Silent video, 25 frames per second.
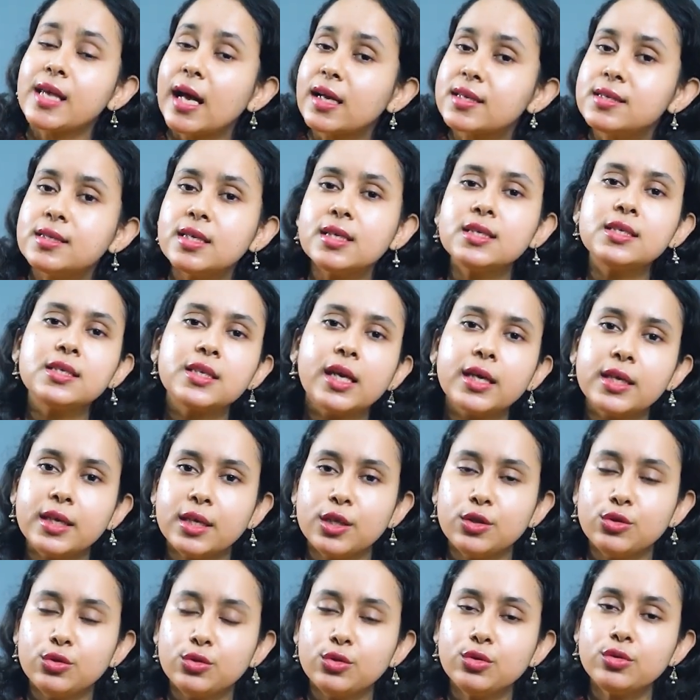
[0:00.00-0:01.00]
সাকসেসটাই
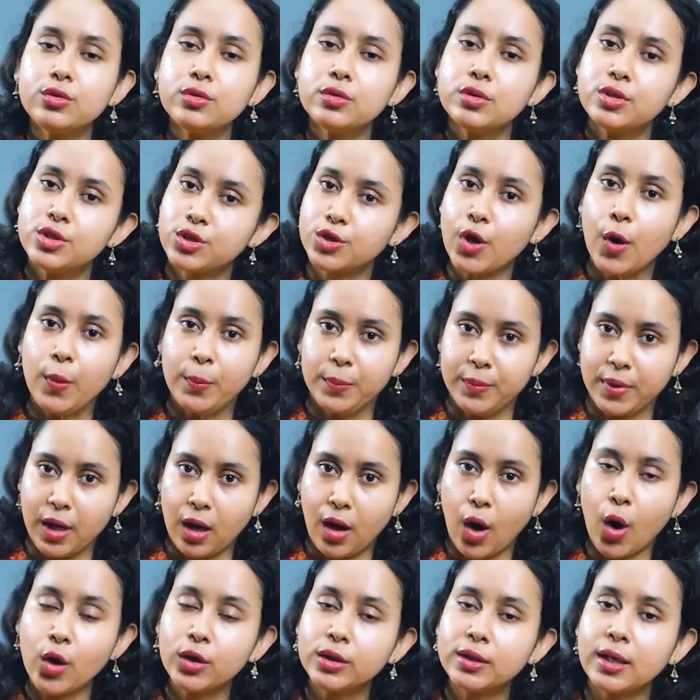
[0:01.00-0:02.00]
কিন্তু সব
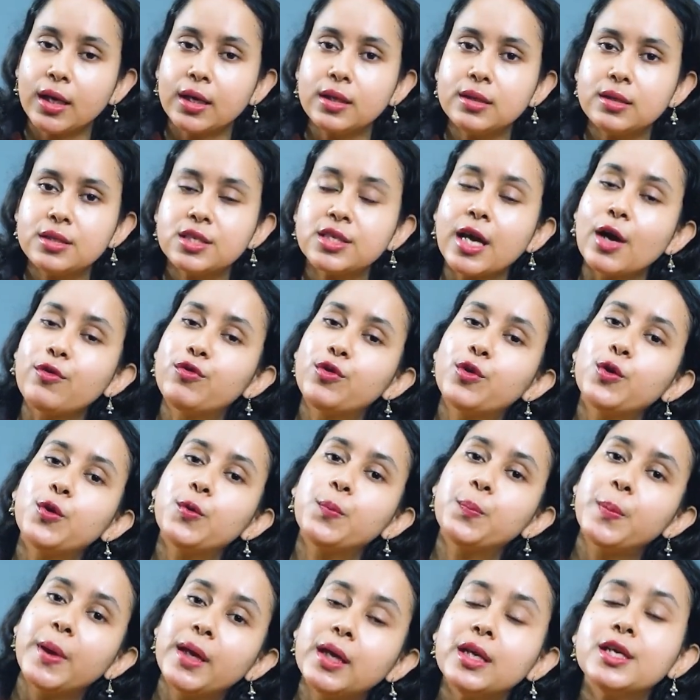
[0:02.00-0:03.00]
না অর্থাৎ
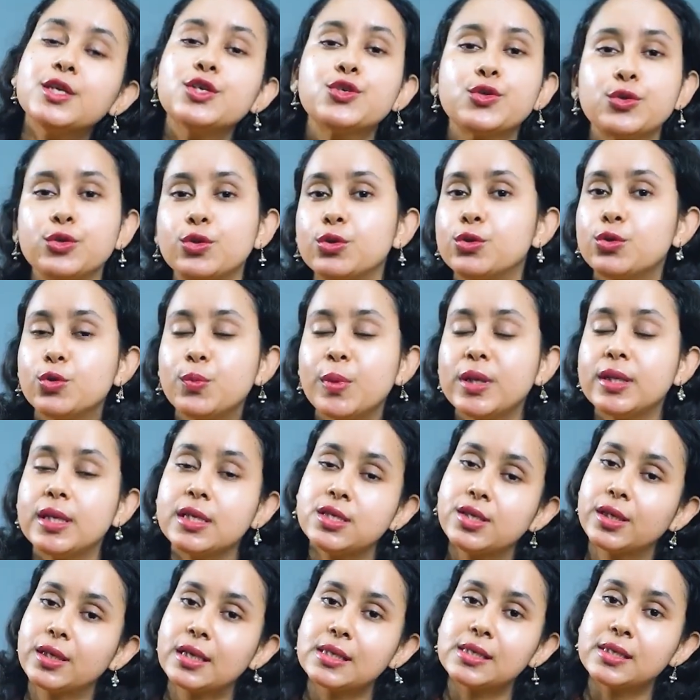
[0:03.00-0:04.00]
সাফল্য পেলেই শুধু তুমি
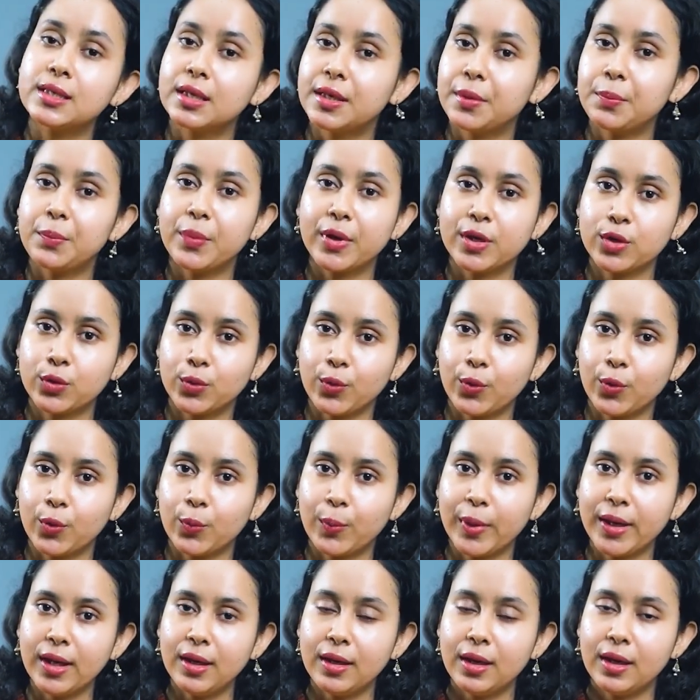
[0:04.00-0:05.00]
নিজেকে সেলিব্রেট
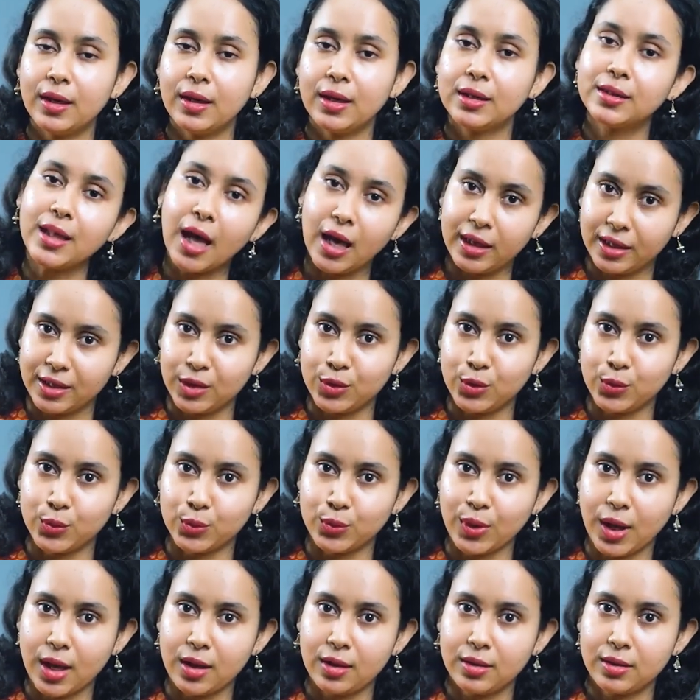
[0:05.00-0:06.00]
করবে তা
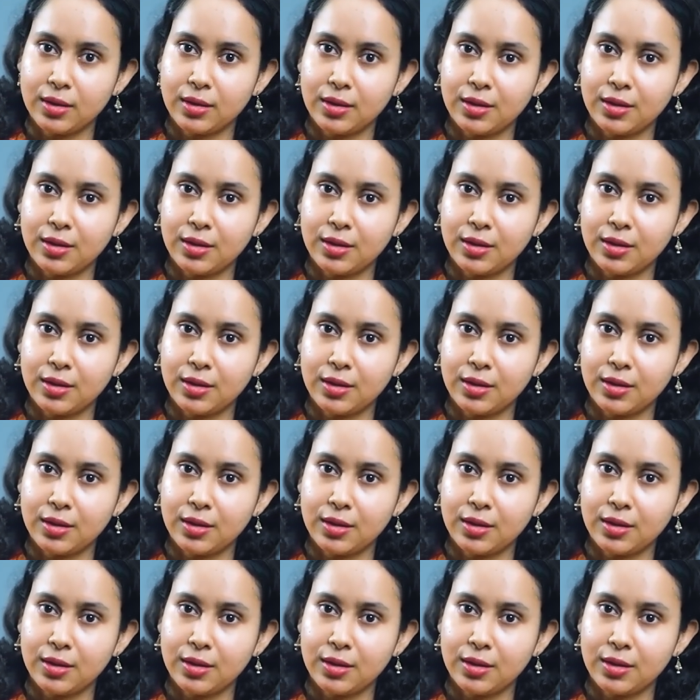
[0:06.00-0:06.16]
কিন্তু না